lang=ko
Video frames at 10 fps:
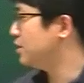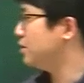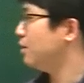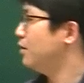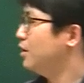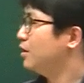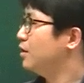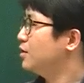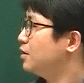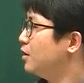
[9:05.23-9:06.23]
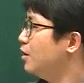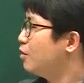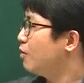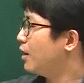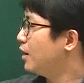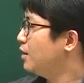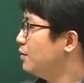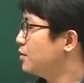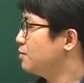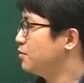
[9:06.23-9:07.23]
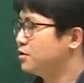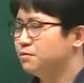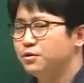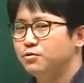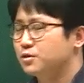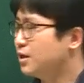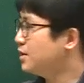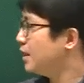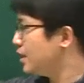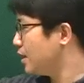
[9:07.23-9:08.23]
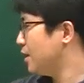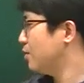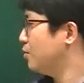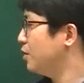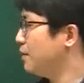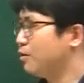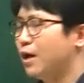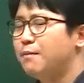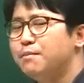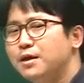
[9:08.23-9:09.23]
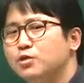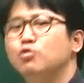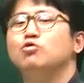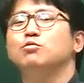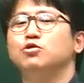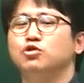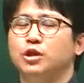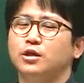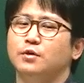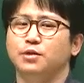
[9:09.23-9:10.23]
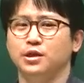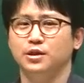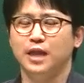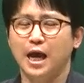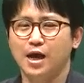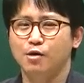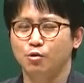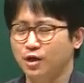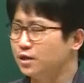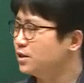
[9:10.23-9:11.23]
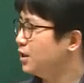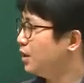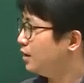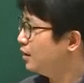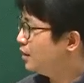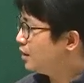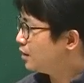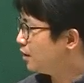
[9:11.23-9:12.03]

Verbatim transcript: 그죠? 그래서 관계대명사 플러스 비동사 생략한 꼴이 바로 한마디로 꾸며주기가 돼버린다. 거기까지. 그